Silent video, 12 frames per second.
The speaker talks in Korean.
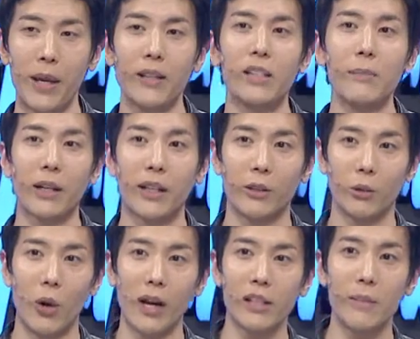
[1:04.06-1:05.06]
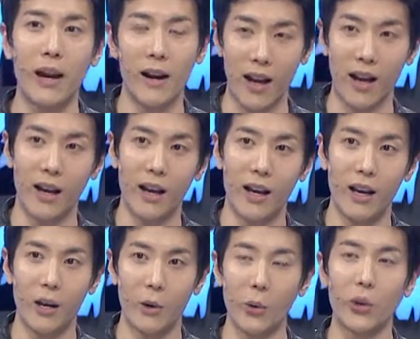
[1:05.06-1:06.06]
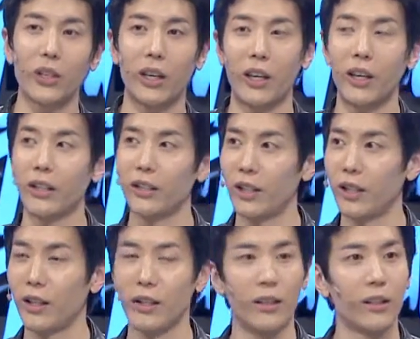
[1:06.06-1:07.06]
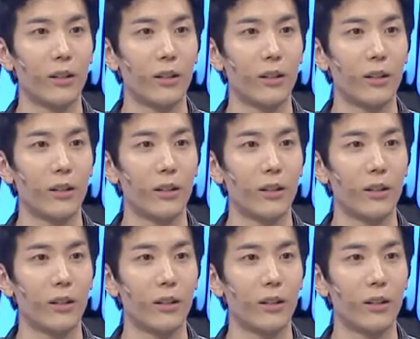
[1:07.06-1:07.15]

벤치마킹도 하지 말라고 이렇게 이제